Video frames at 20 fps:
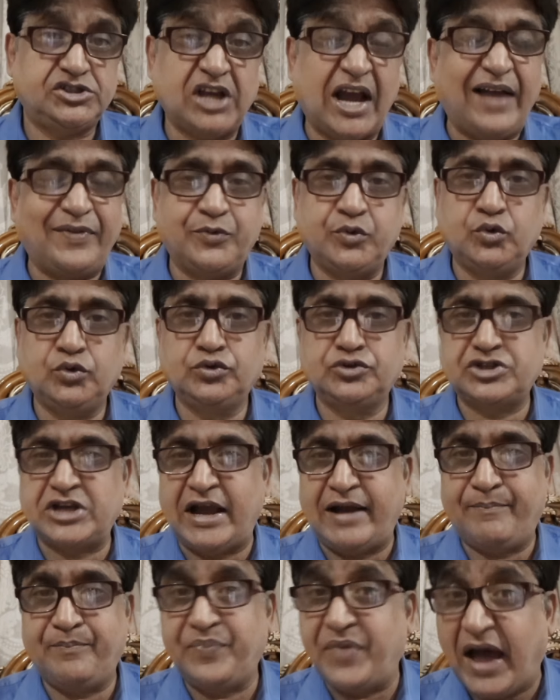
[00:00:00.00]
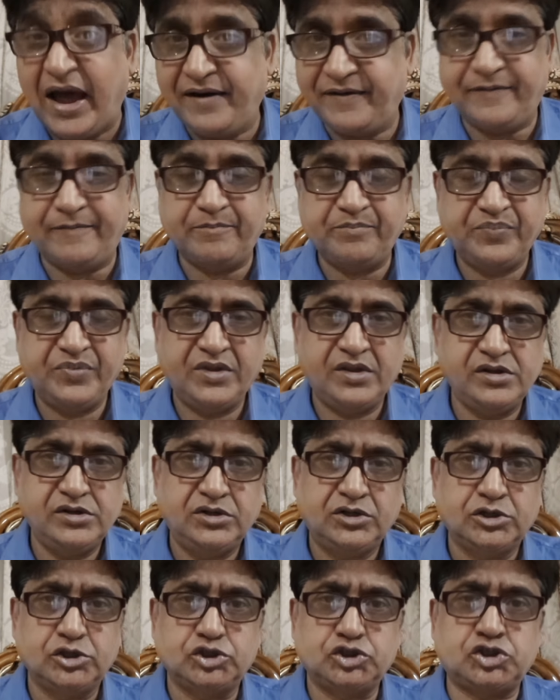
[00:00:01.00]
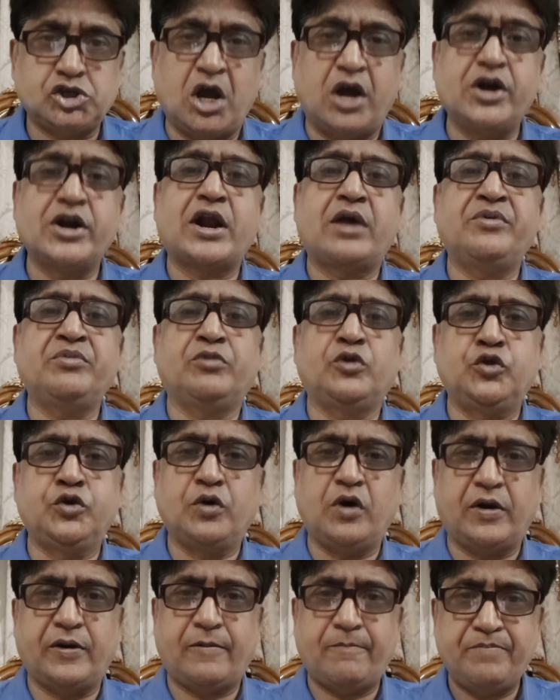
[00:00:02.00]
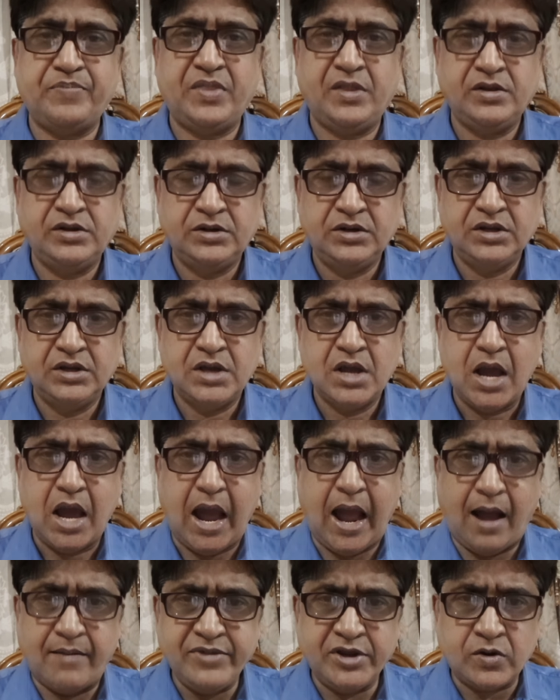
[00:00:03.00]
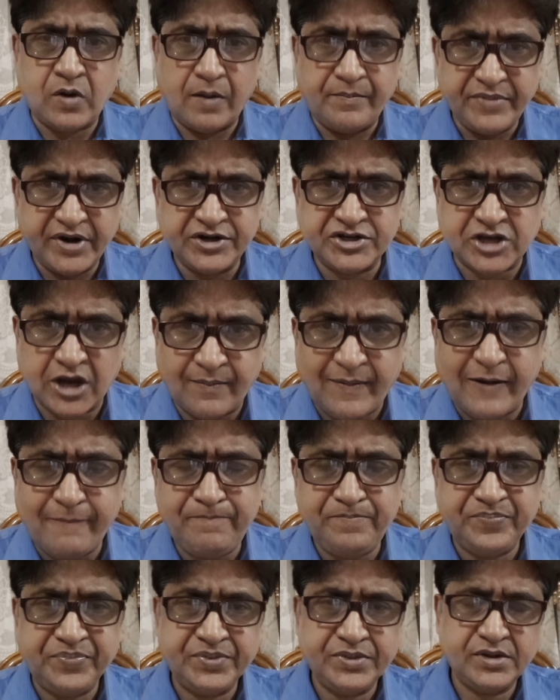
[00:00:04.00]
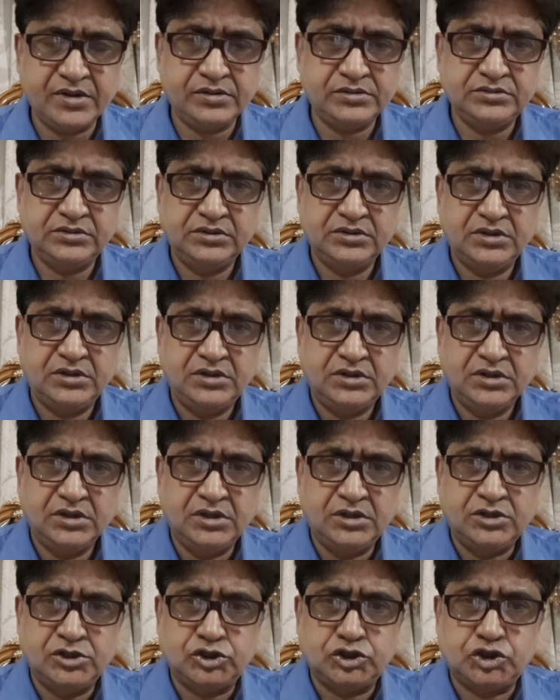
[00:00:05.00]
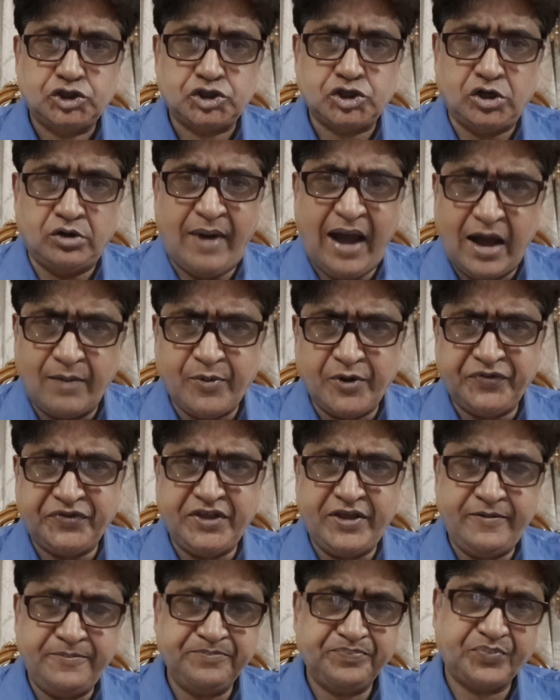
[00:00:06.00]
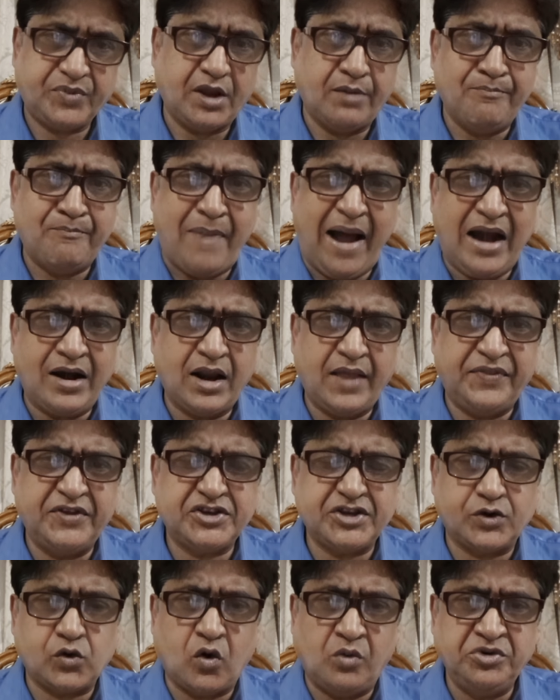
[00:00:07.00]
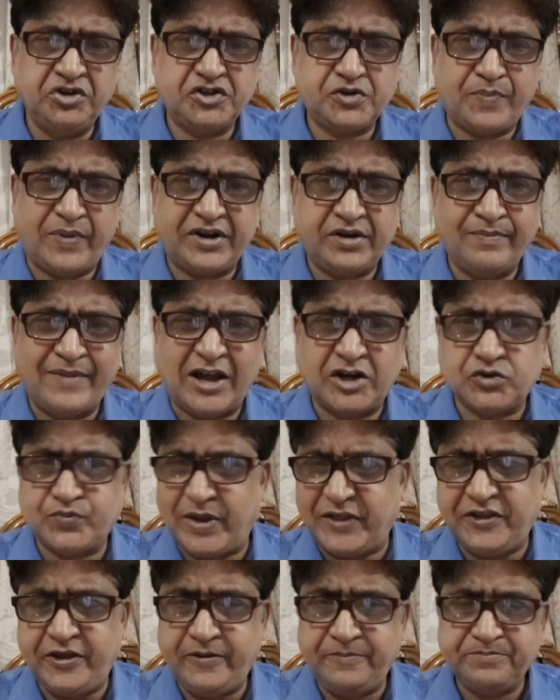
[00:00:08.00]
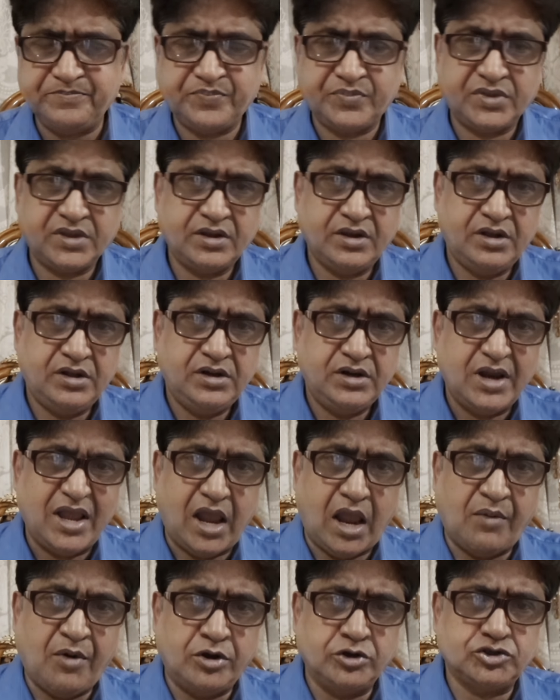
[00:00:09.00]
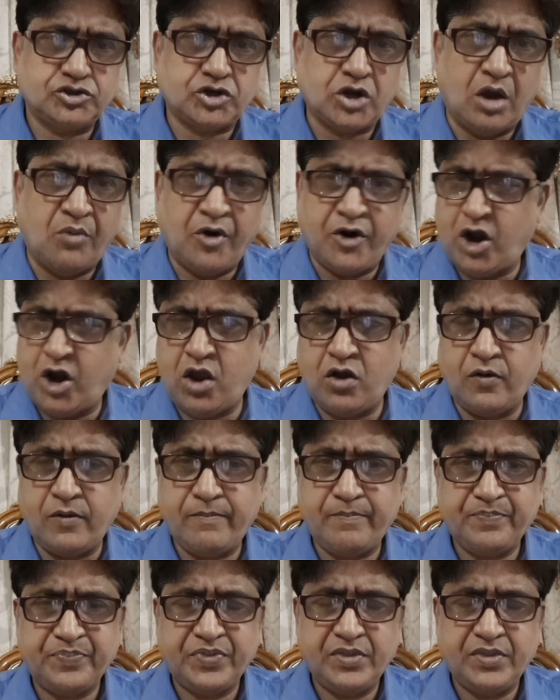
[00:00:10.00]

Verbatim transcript: সাধু সাবধান সংগ্রামী বন্ধুগণ আমি কমরেড সামাদ সভাপতি বাংলাদেশের কমিউনিস্ট পার্টি মার্ক্সবাদী এবং সমন্বয়ক